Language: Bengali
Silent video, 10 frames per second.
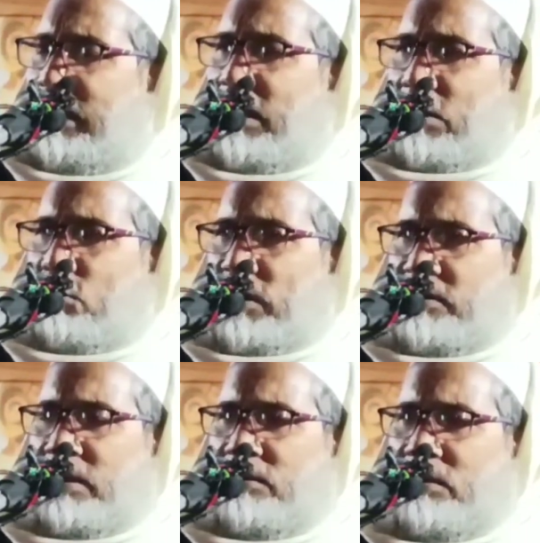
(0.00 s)
করে
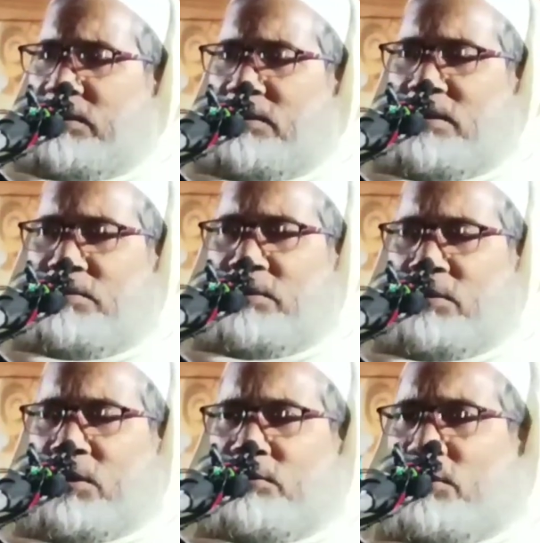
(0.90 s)
অশান্তির
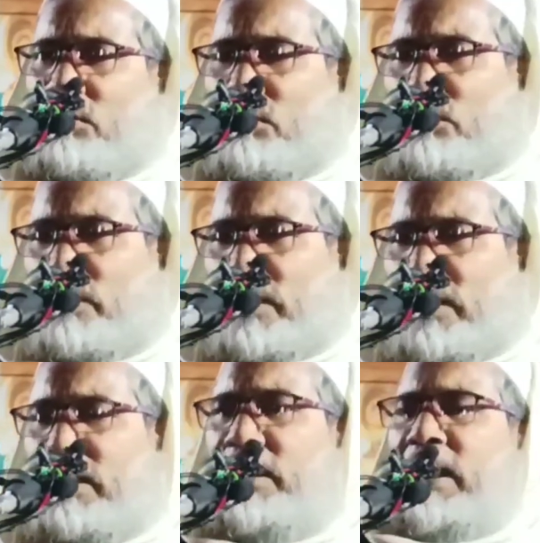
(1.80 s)
জীবনগত করবে
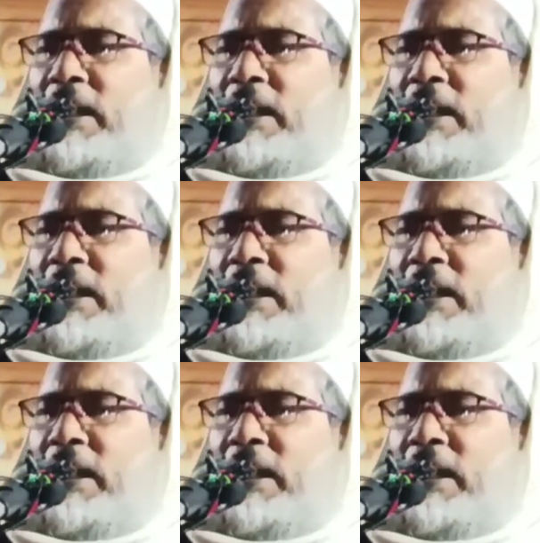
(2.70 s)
